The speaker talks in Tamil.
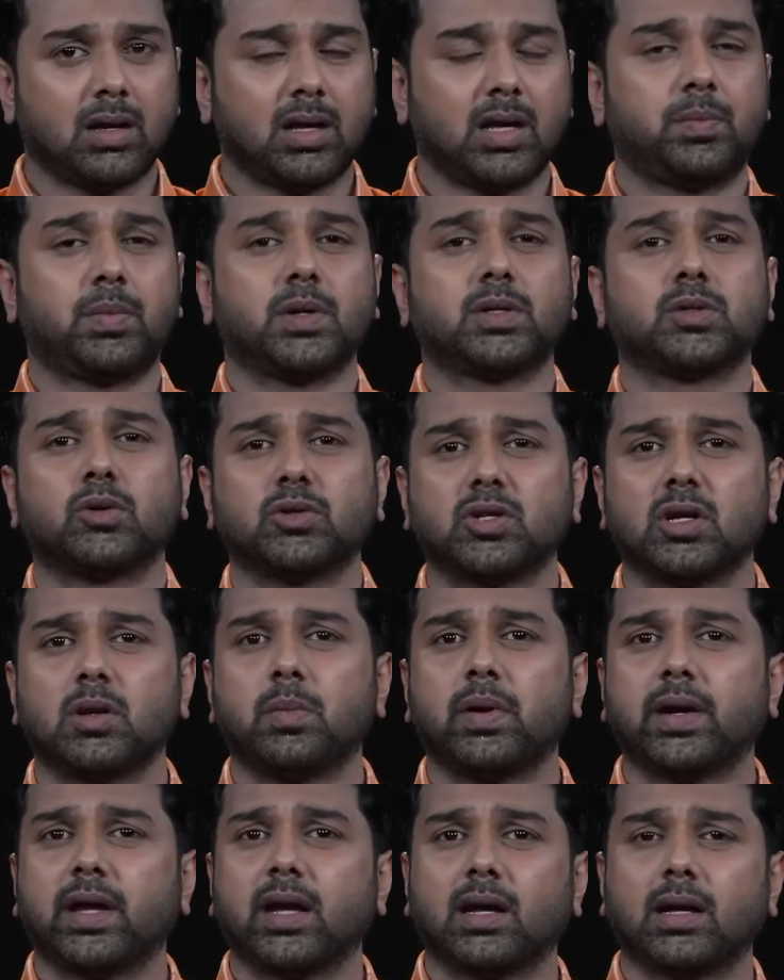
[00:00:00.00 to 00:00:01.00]
இப்போ சோஷியல்
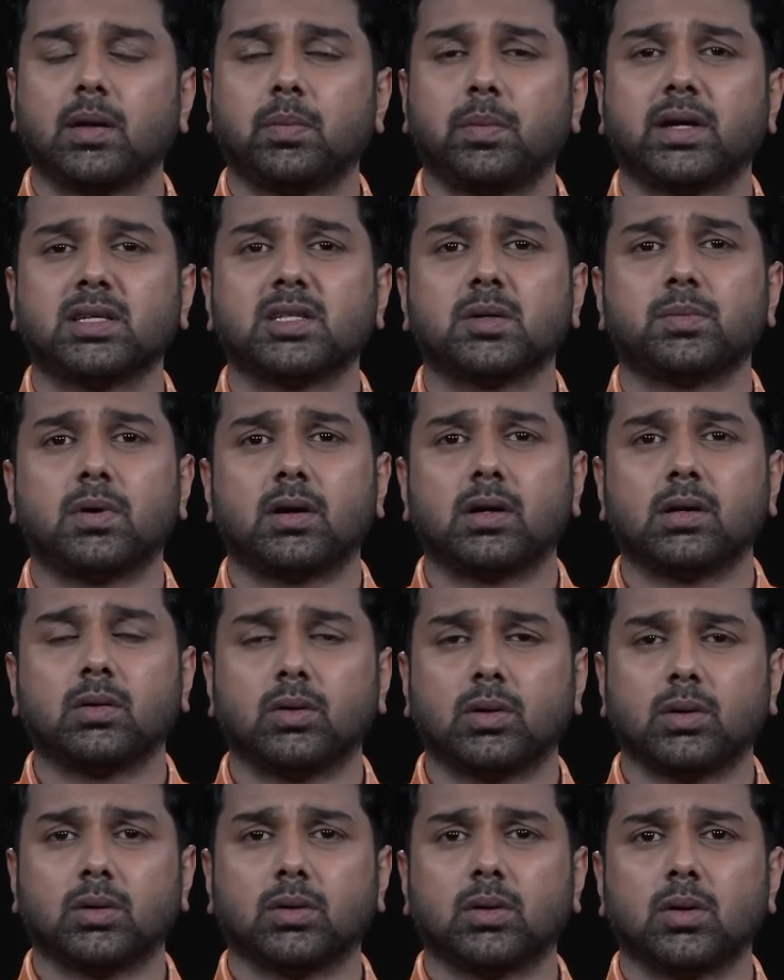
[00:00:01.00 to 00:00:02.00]
மீடியாவில் பேசப்படுற
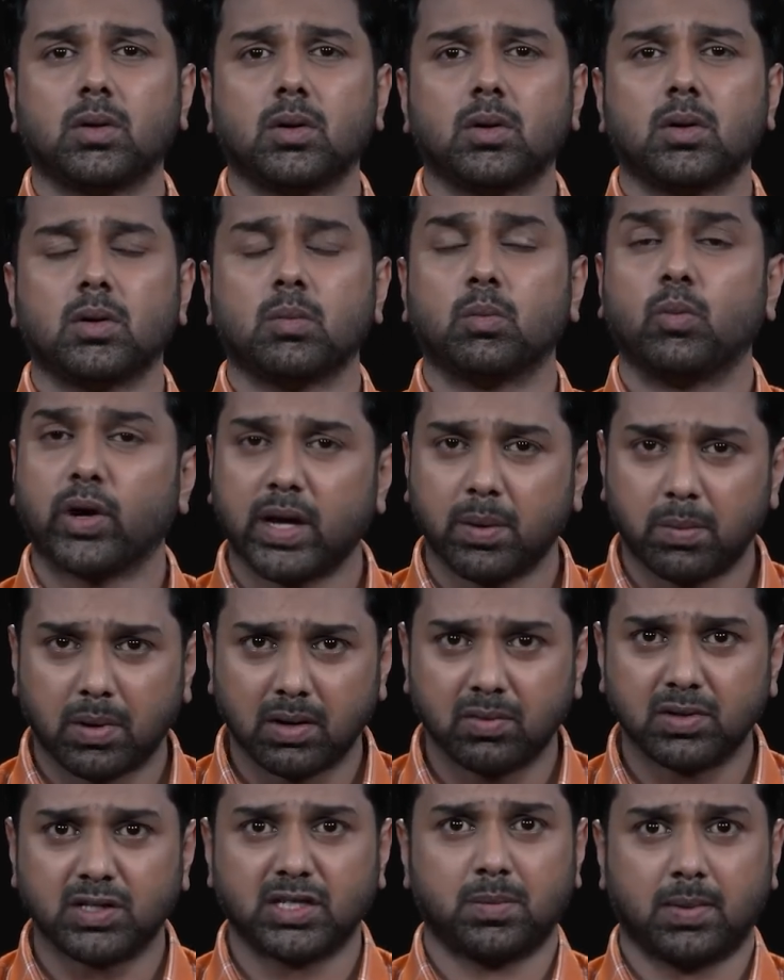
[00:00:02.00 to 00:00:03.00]
ஒரு முக்கியமான
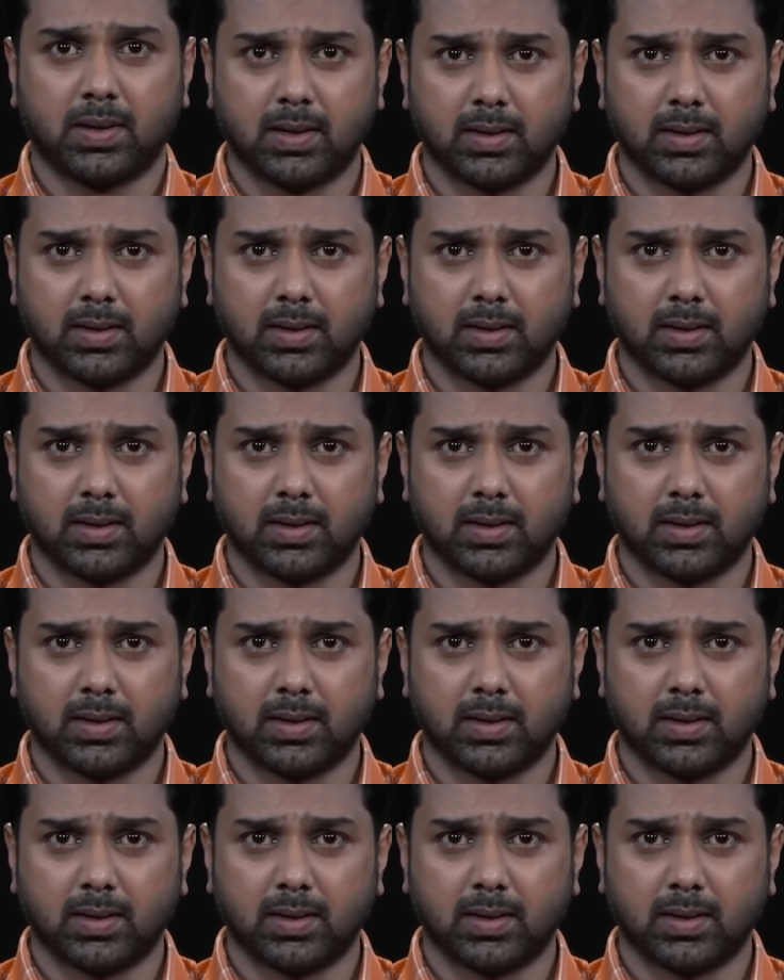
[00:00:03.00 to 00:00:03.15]
விஷயமா